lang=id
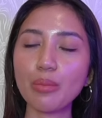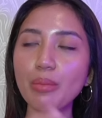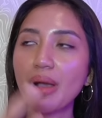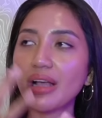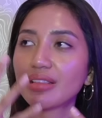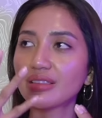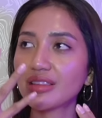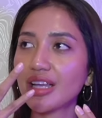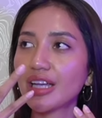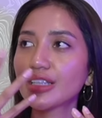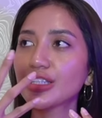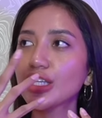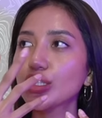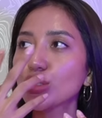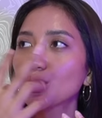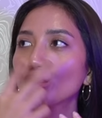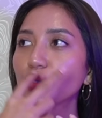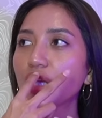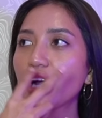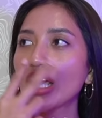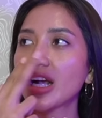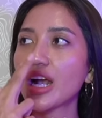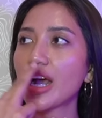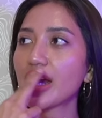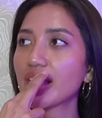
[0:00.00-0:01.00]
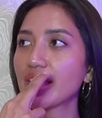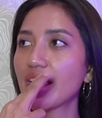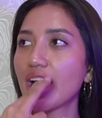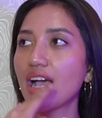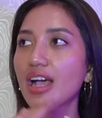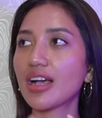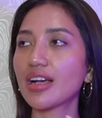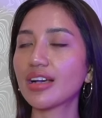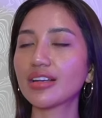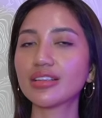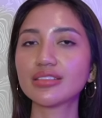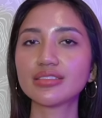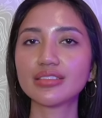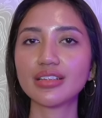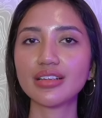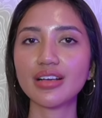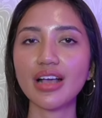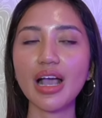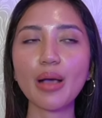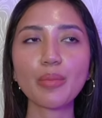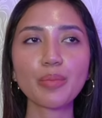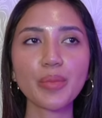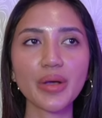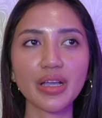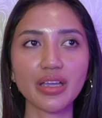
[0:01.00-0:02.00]
matanya tuh udah kayak
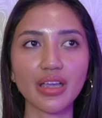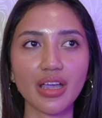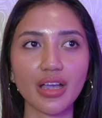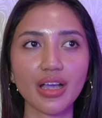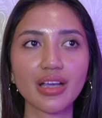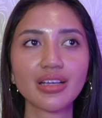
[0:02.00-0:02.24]
apa ya?